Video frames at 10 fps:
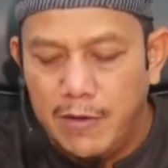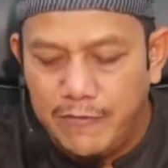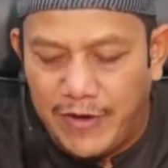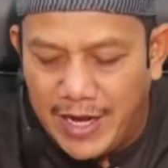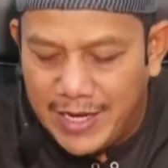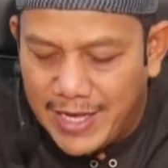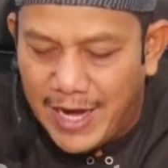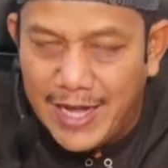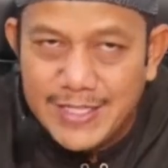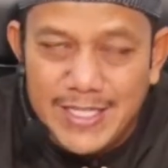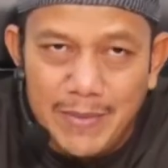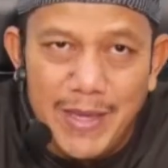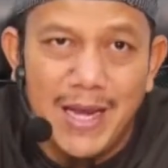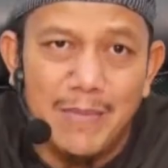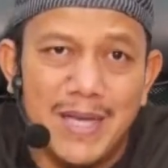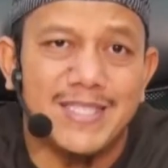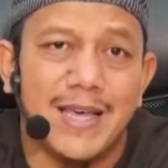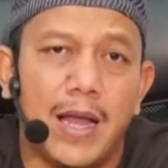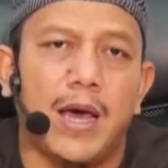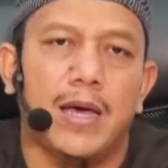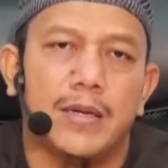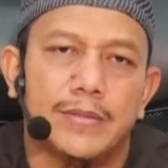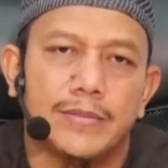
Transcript: fal yazimil mas'alah."